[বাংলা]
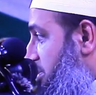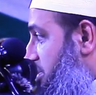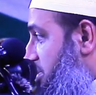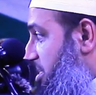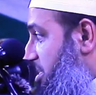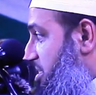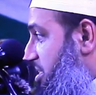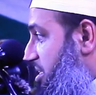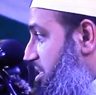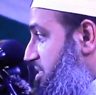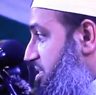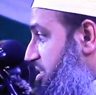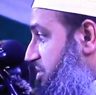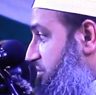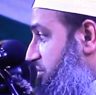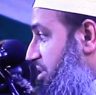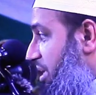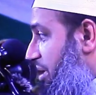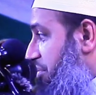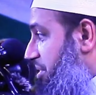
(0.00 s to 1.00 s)
টিটি এসে
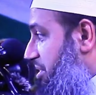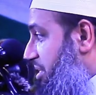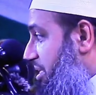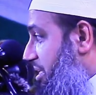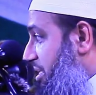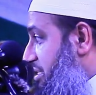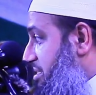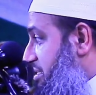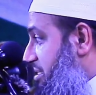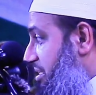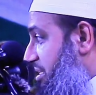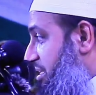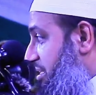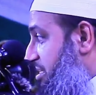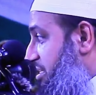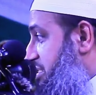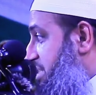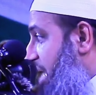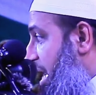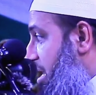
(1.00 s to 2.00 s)
যদি আমাদের কাছ থেকে
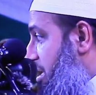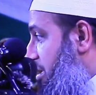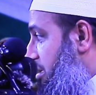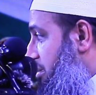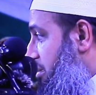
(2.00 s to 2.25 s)
কি চায়